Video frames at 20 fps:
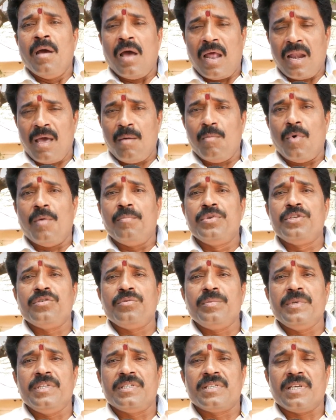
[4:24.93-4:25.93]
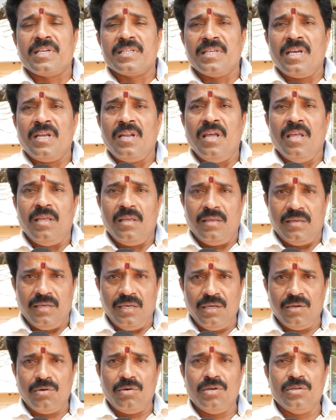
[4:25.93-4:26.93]
అలా మబ్బు చూపించారు సార్
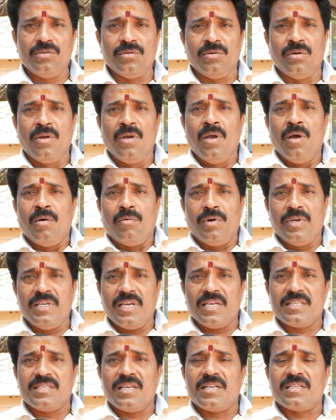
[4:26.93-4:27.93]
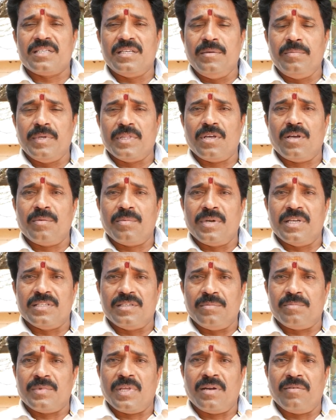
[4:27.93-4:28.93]
ఈరోజు వైఎస్ఆర్సీపీ తరఫున
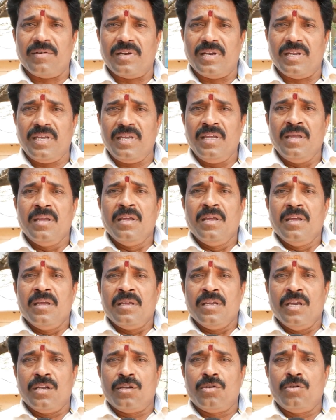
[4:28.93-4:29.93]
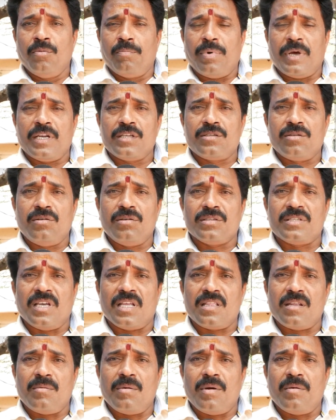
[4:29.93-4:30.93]
చెప్తున్నామండి ఎట్టు పరిస్థితిలో
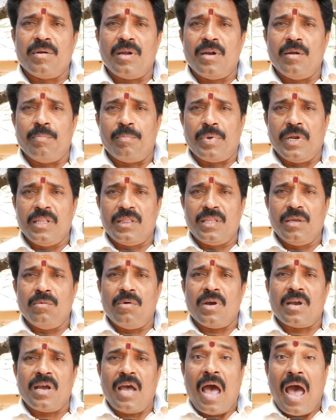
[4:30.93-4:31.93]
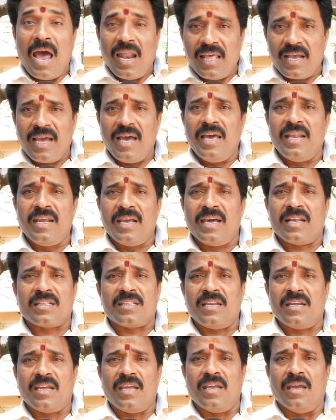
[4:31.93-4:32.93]
చంద్రబాబు నాయుడు ప్రతి ఒక్క ఆల
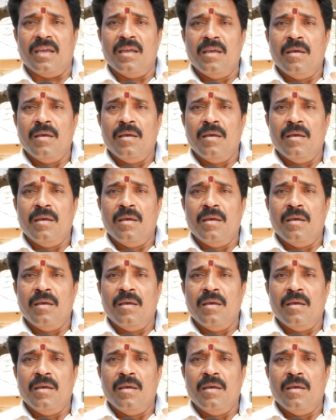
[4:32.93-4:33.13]
కార్యకర్తలకే